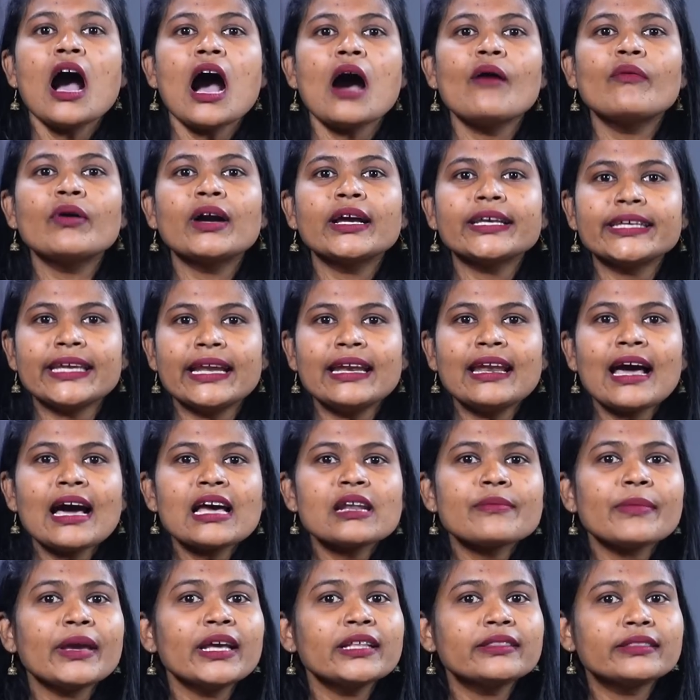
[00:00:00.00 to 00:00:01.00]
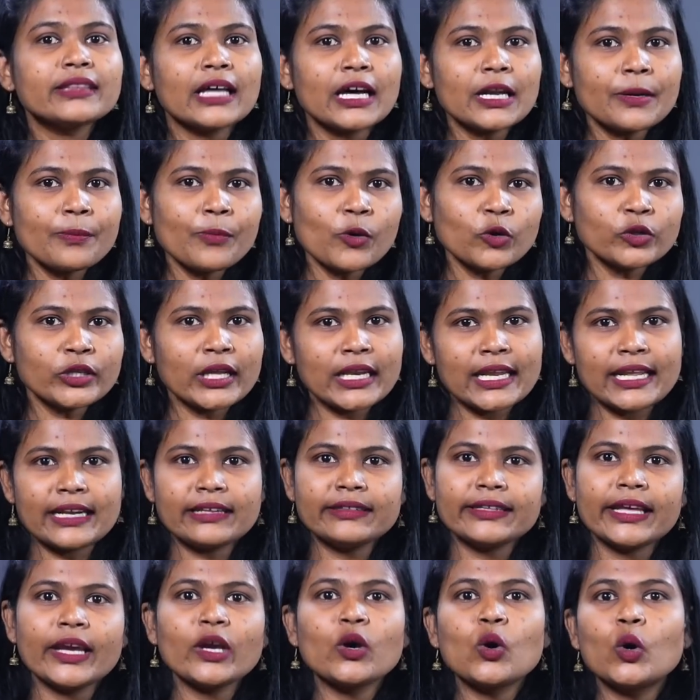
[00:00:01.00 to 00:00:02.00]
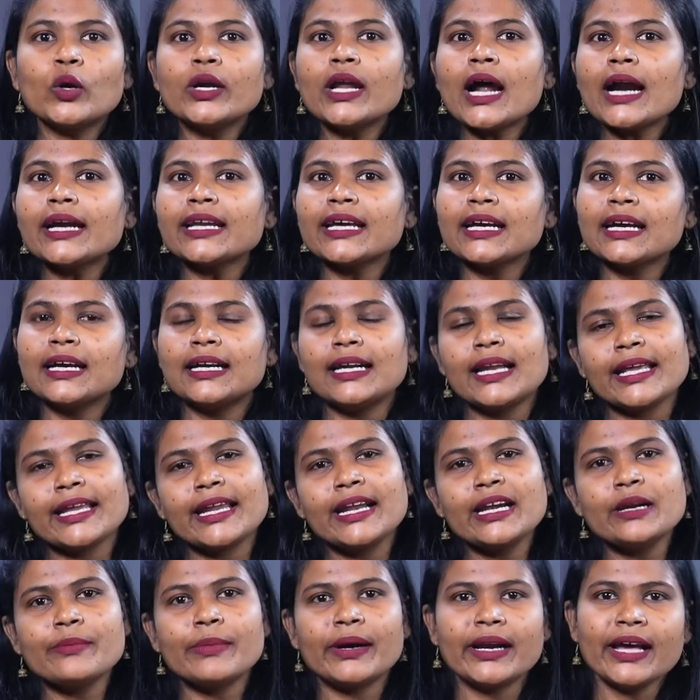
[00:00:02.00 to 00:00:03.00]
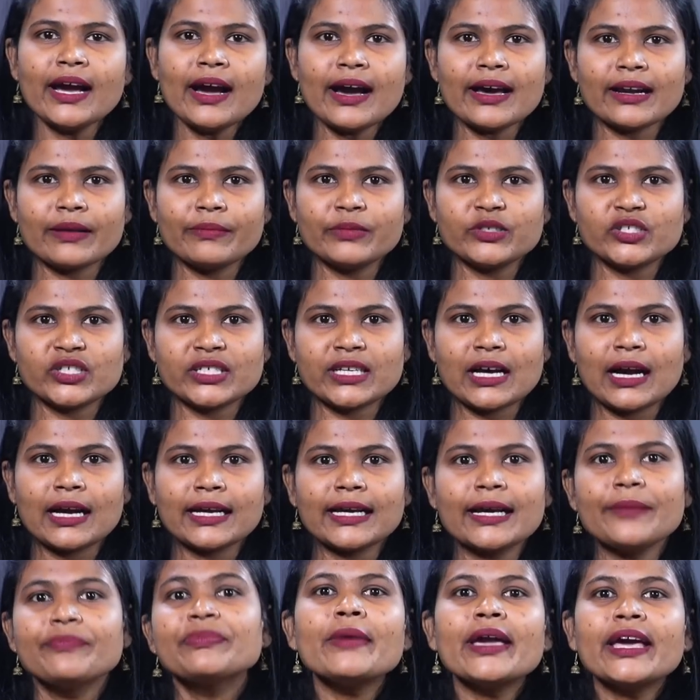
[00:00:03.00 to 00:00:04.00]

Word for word: அவங்க எல்லாருமே தற்போதிலிருந்தே கொண்டாட்டங்களில் ஈடுபட ஆரம்பிச்சிட்டாங்க